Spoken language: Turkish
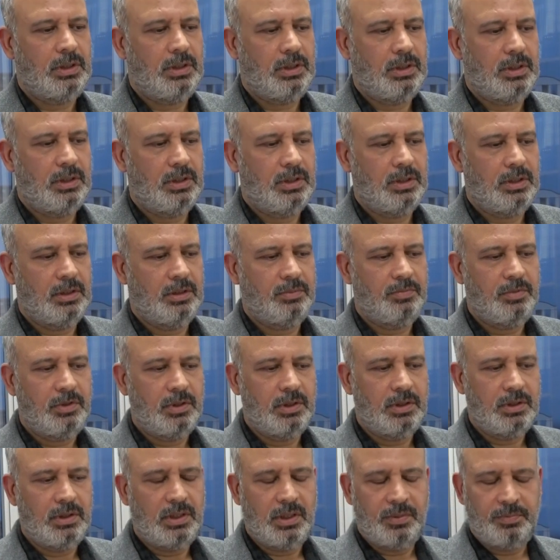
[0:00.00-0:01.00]
e,
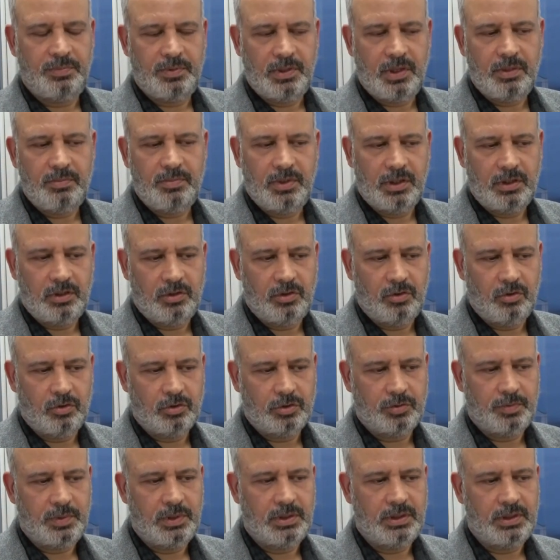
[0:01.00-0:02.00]
bir deprem
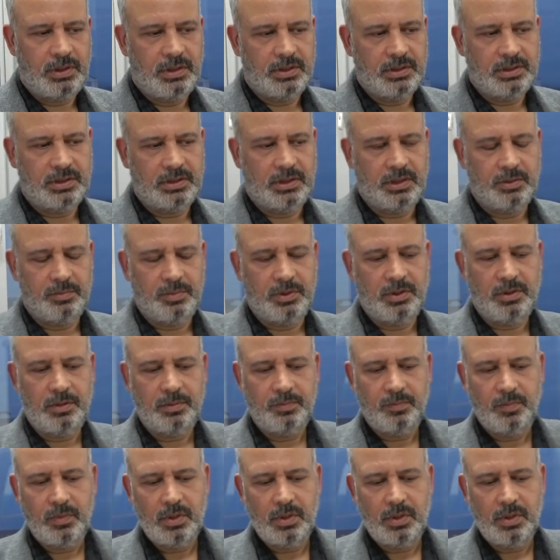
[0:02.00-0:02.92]
bekliyoruz bildiğiniz gibi.